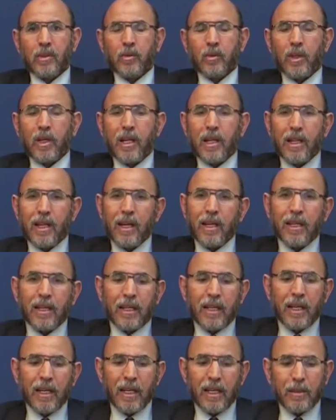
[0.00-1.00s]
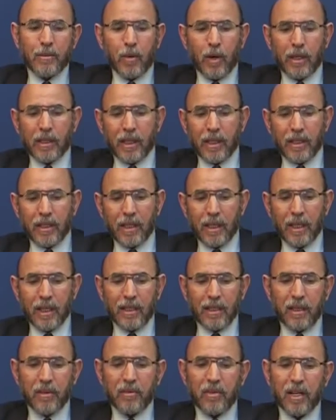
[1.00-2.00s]
ولذلك يجب علينا
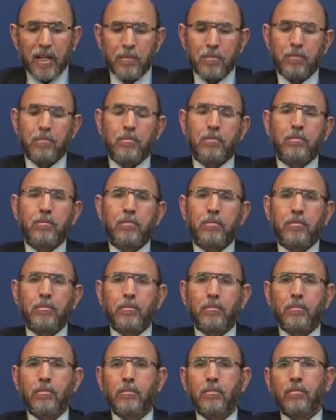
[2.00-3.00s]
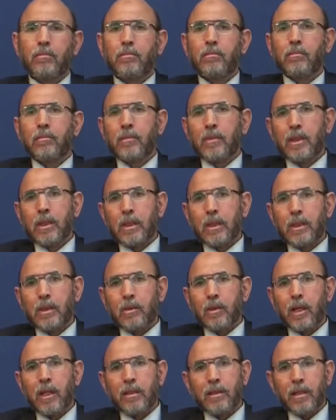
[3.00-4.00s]
أن نفهم
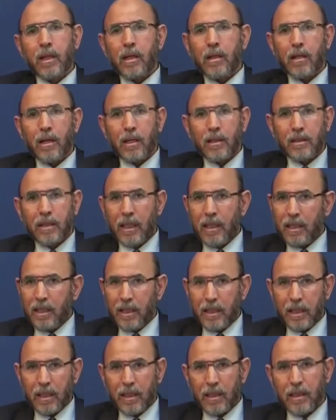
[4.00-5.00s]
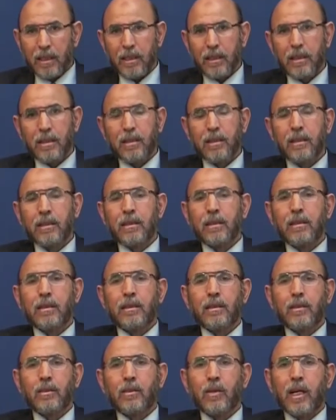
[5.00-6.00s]
وأن نقرأ التاريخ
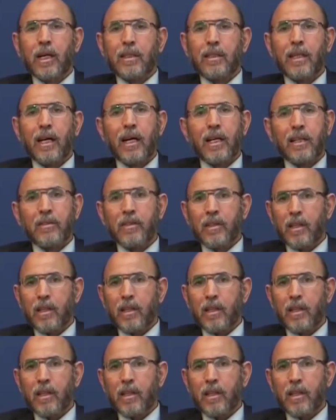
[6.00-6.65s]
وأن نعرف